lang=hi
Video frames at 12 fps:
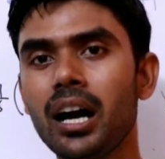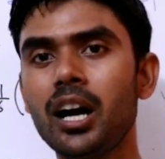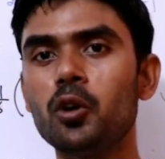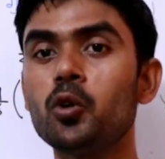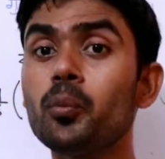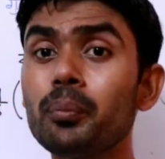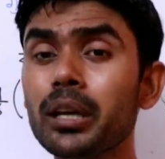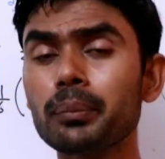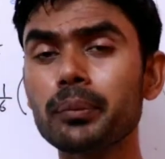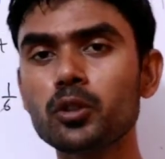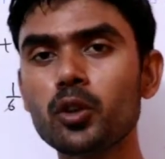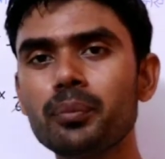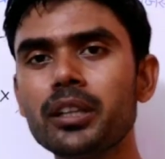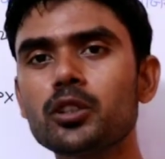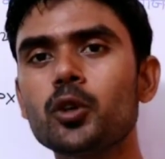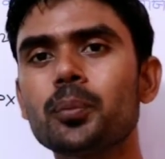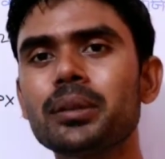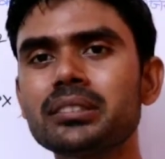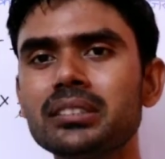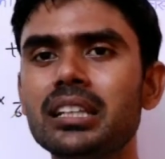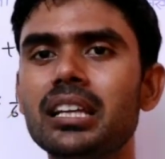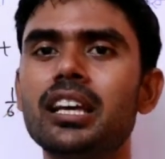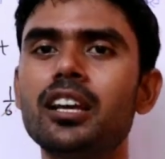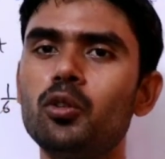हाँ होमवर्क में जो हमने दो प्रश्न
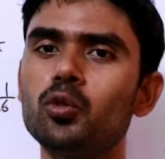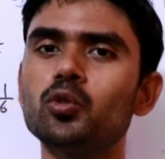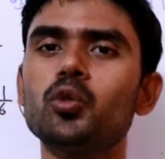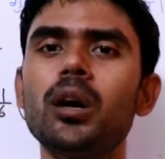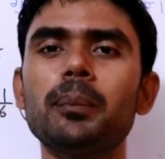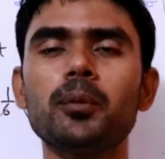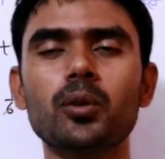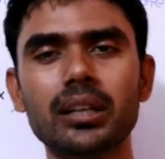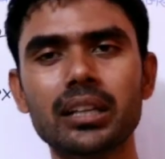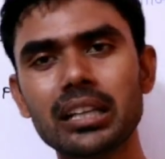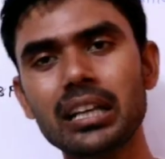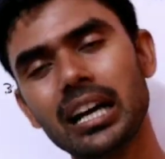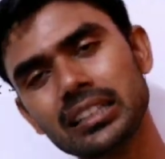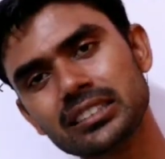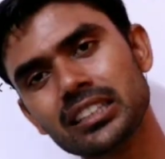दिए हैं उनको आप लोग करके